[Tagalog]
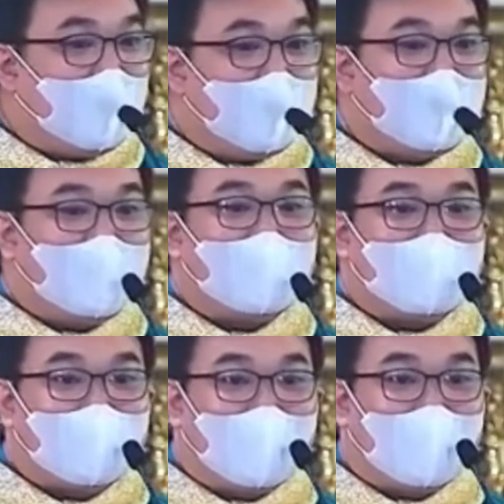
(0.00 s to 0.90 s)
siya ng
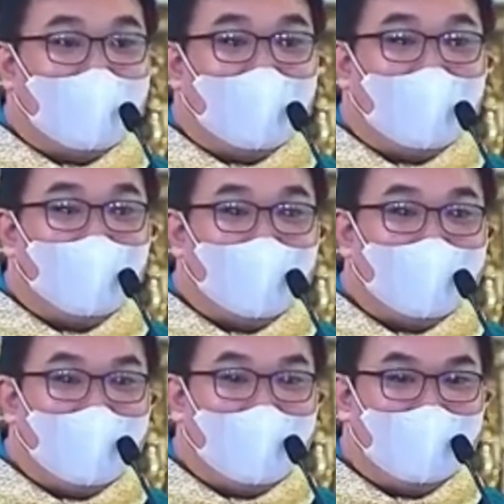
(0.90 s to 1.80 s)
karapatan
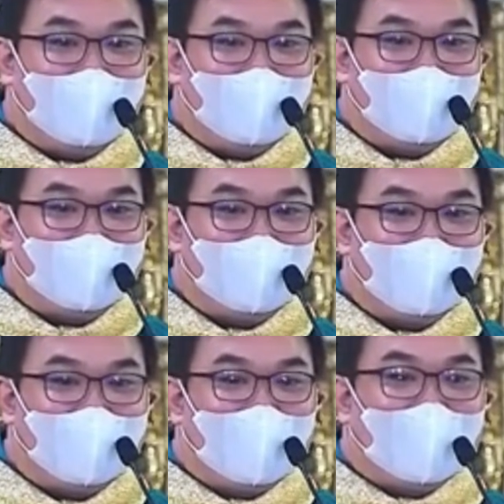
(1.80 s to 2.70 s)

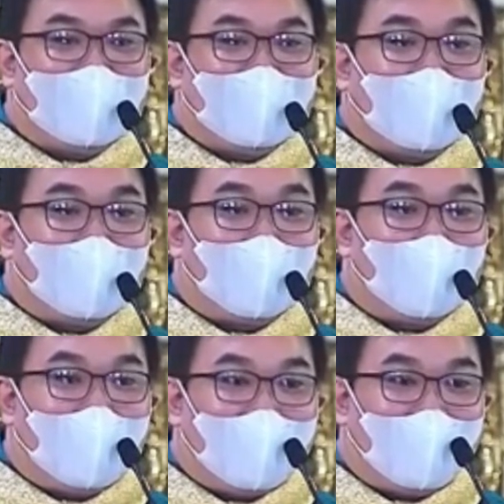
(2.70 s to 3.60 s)
na kumain